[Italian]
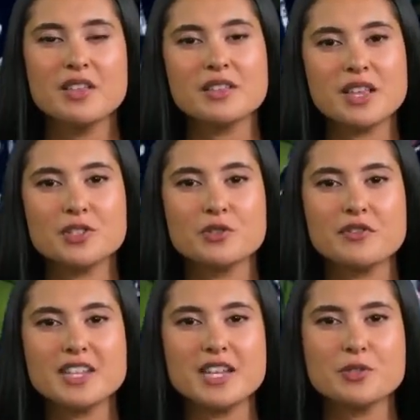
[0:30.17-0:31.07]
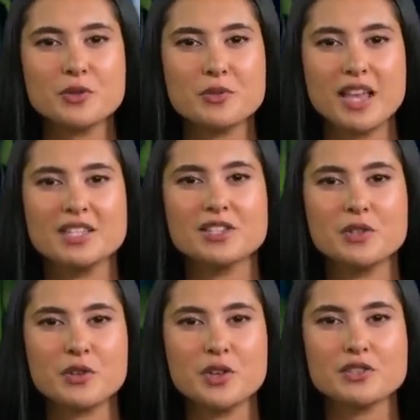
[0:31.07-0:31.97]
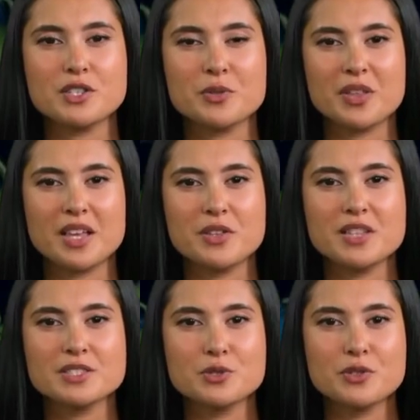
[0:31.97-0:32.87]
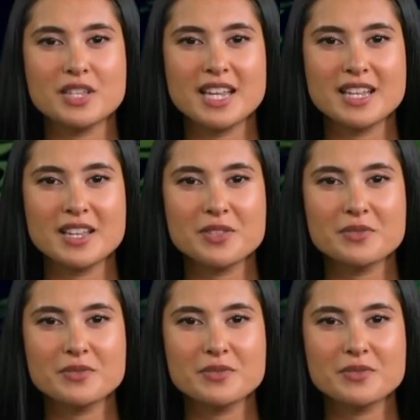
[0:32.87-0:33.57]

dando vita ad un brand di orologi unico nel suo genere.